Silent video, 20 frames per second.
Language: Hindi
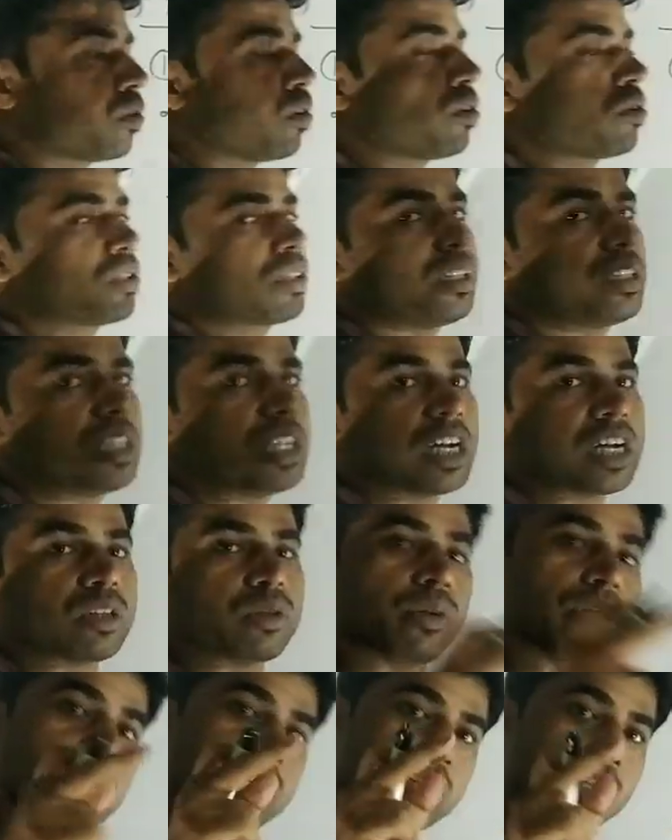टॉस कीजिएगा
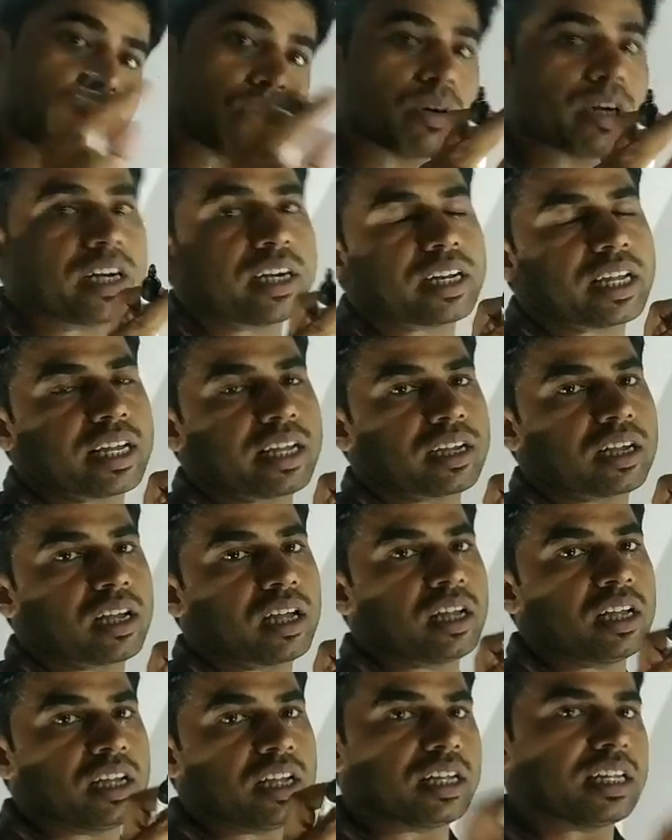तो एक ही को हेड
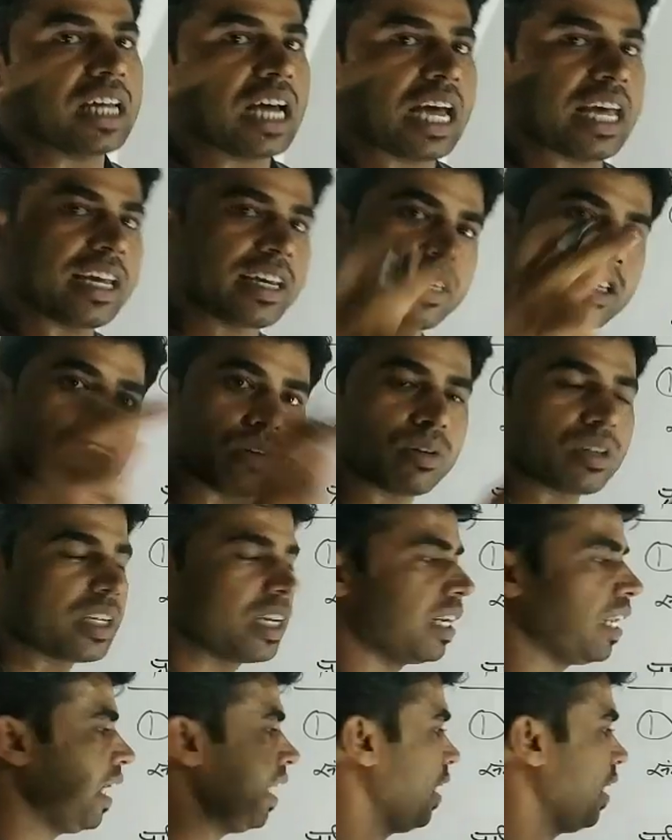आएगा या एक ही को टेल